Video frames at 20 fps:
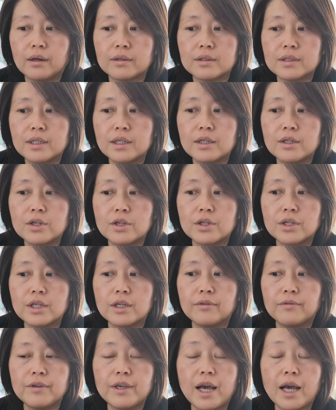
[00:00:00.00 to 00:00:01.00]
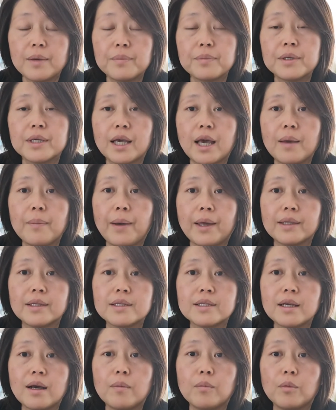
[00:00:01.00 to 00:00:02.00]
啊。这个是一个 VIP 开盘
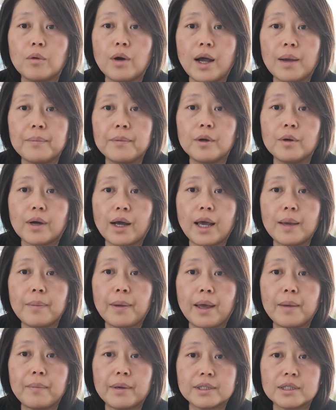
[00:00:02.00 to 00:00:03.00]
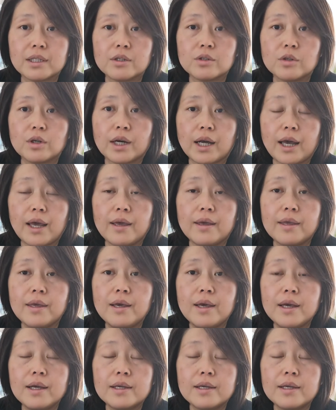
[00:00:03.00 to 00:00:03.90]
的项目，还没有开盘，马上就要开。